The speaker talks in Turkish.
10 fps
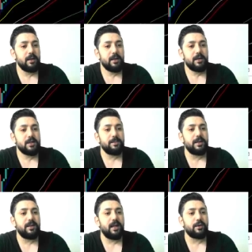
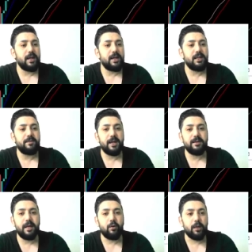Şimdi NEO'da hedefler
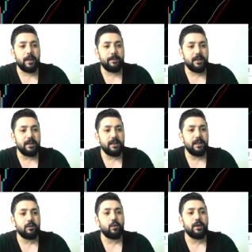nere olabilir?
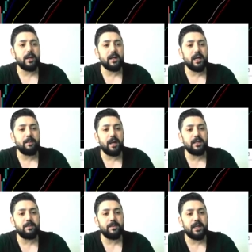İlk olarak
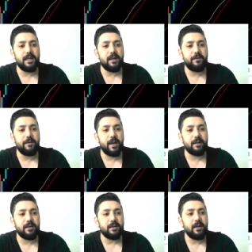MA21 hedefi
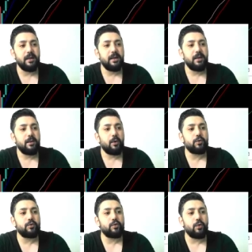vardır.
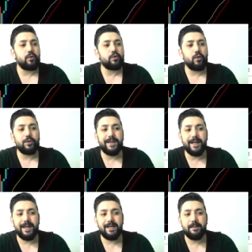
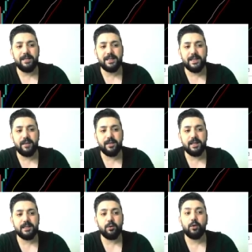39.51
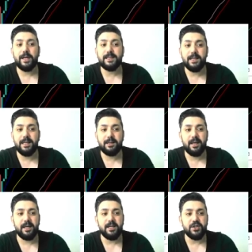seviyesi. Orası ilk
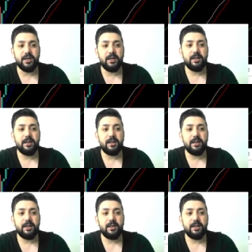direnç.